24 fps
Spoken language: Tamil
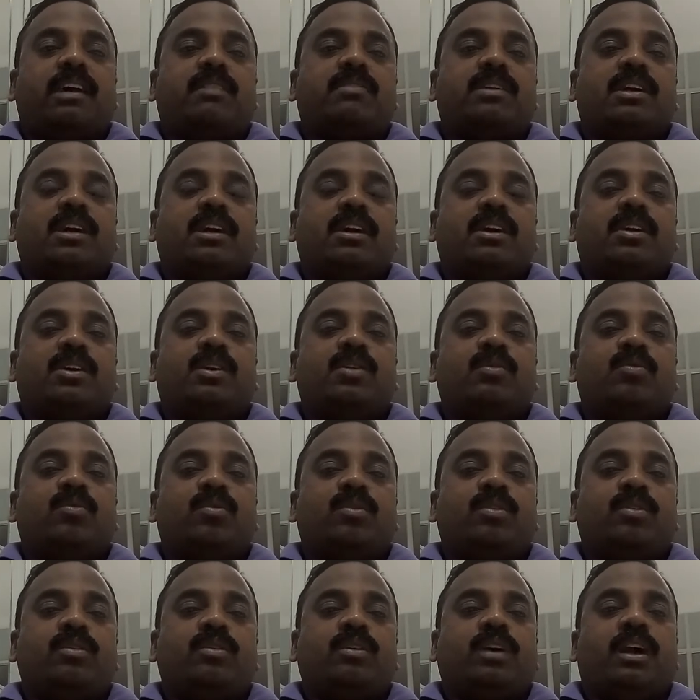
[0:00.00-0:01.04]
அவர்களுக்கு
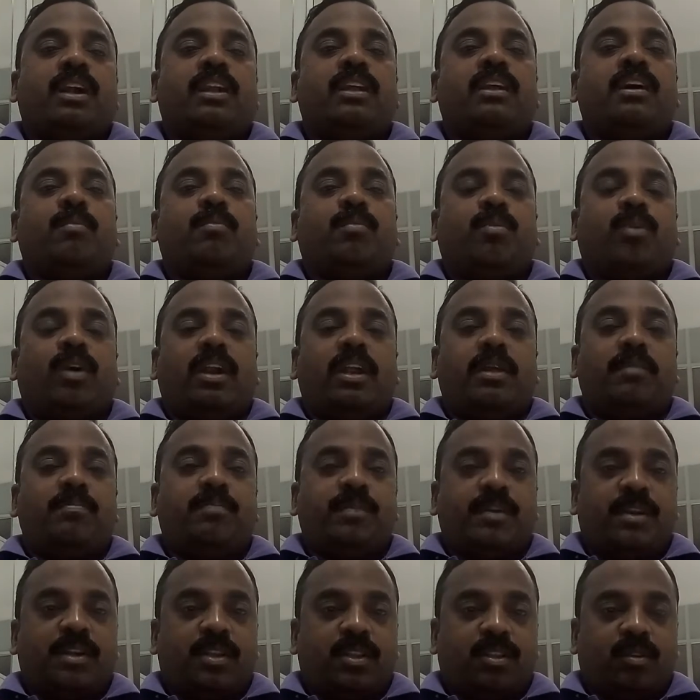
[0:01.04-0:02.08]
ஒரு அழியா புகழை
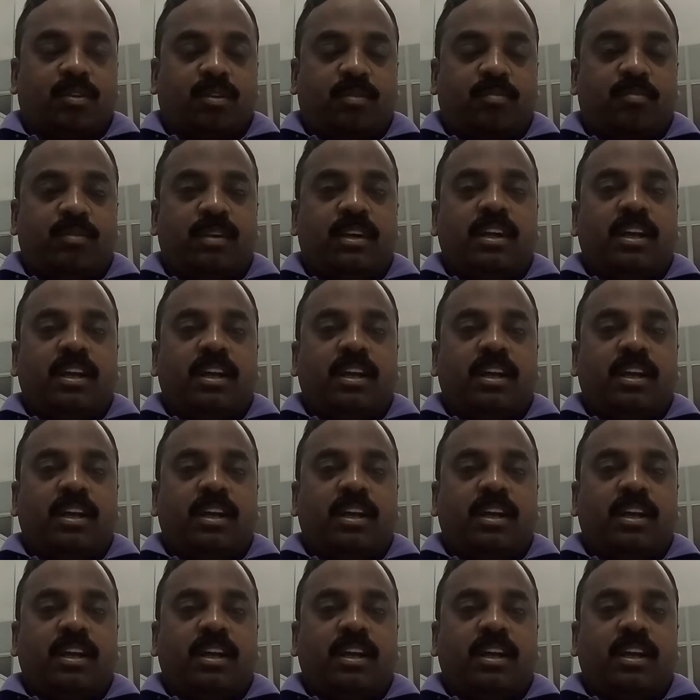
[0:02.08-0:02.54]
பெற்றுத்தரும்